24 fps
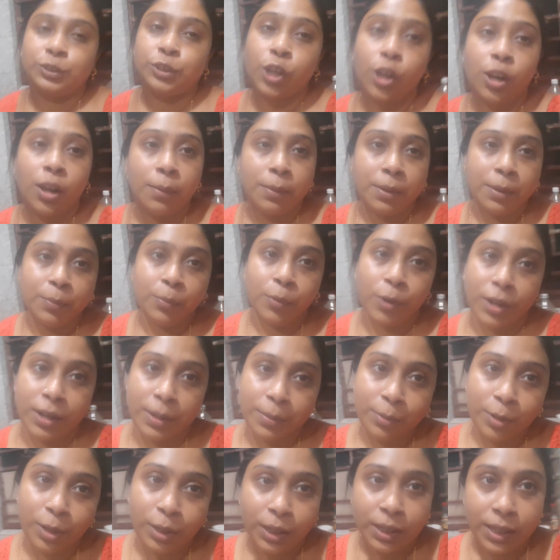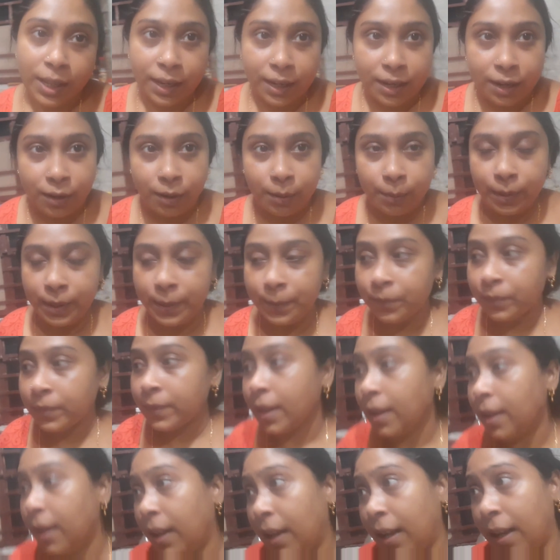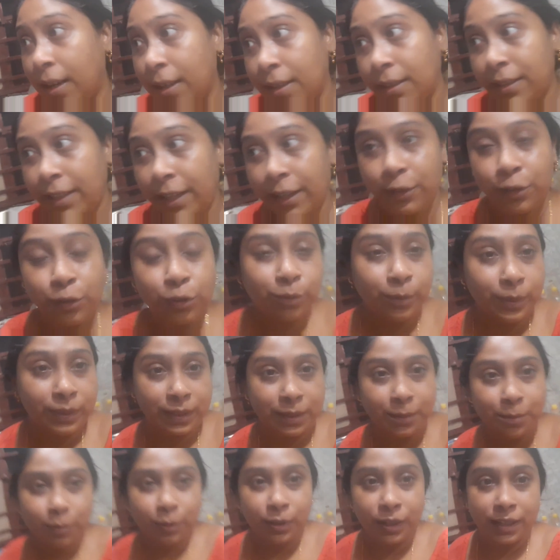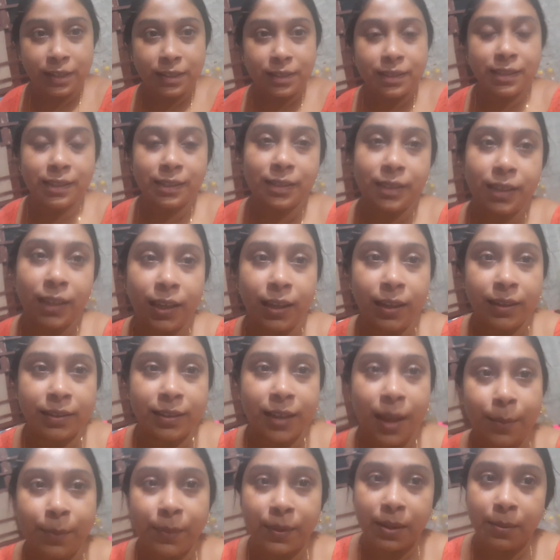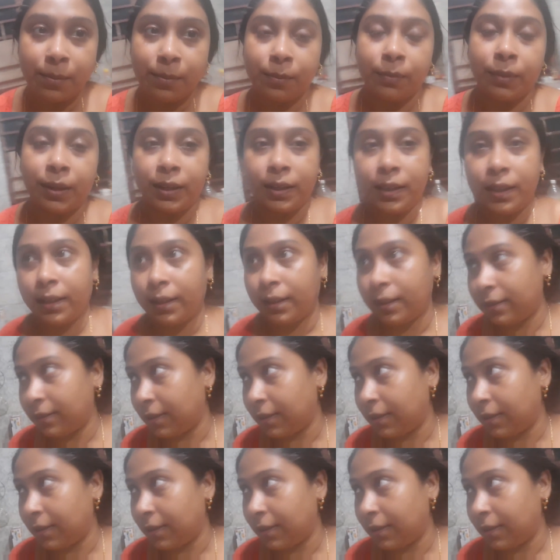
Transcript: চলো আবার পরে ব্লগে দেখা হবে আর যেহেতু তোমাদের বলেইছি যে সামনের মানে